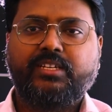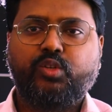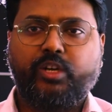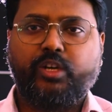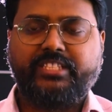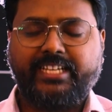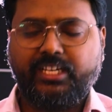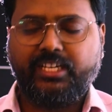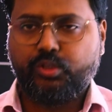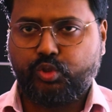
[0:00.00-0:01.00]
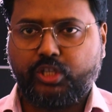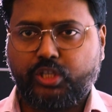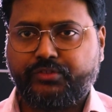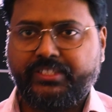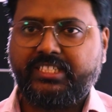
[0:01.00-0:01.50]
নয় থেকে দশ
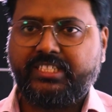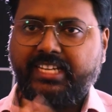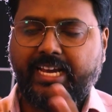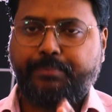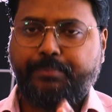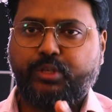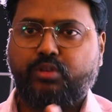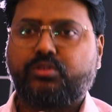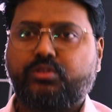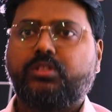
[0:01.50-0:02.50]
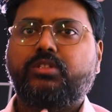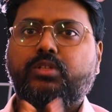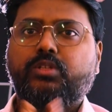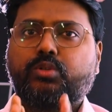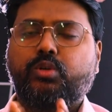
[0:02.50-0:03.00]
ফিট অ্যাপ্রক্স
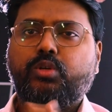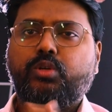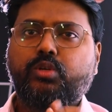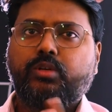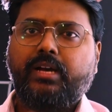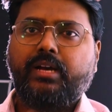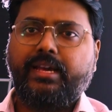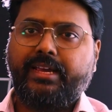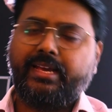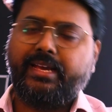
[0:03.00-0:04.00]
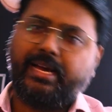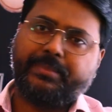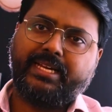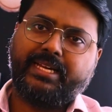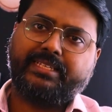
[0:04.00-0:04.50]
তো
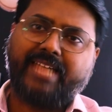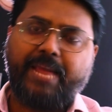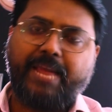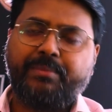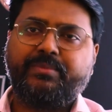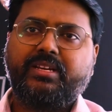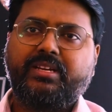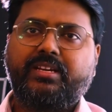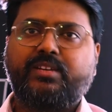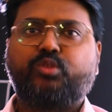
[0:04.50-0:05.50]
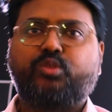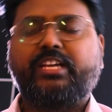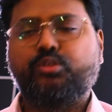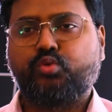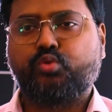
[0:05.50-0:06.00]
আমরা টাইবিম কোথায়
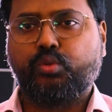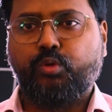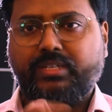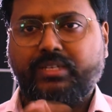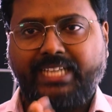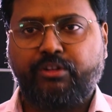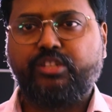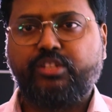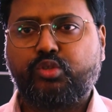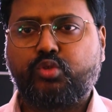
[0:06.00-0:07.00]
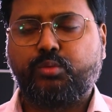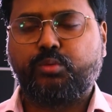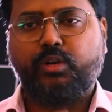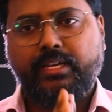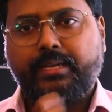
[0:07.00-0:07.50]
ইউজ করব গ্রাউন্ডে ইউজ করব
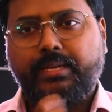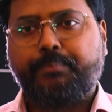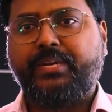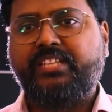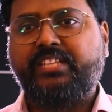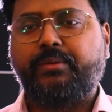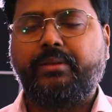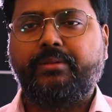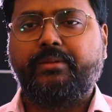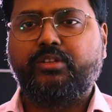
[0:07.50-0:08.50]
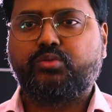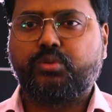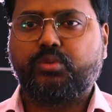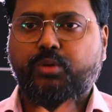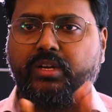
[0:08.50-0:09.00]
প্লিন্থ লেভেলে ইউজ
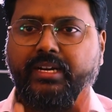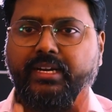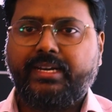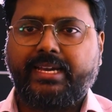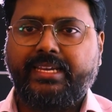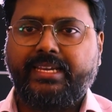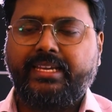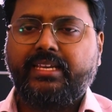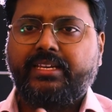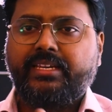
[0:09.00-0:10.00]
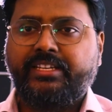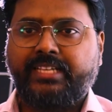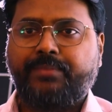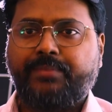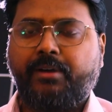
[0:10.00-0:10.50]
করব নাকি
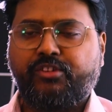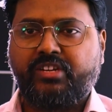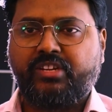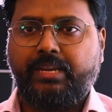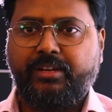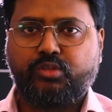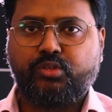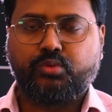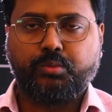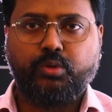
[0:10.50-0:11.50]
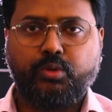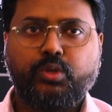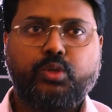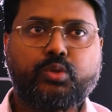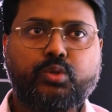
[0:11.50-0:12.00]
নিজের ফাউন্ডেশন লেভেলে ইউজ করব
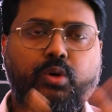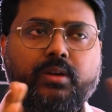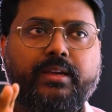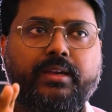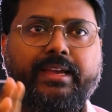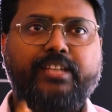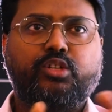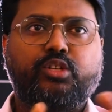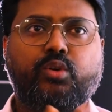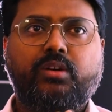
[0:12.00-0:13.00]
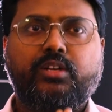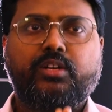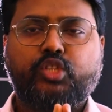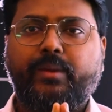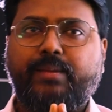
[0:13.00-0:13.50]
তো এই জন্য
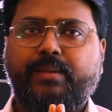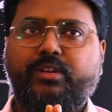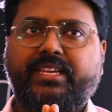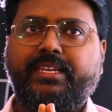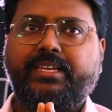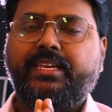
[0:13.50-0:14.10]
সবাইকে বলে রাখি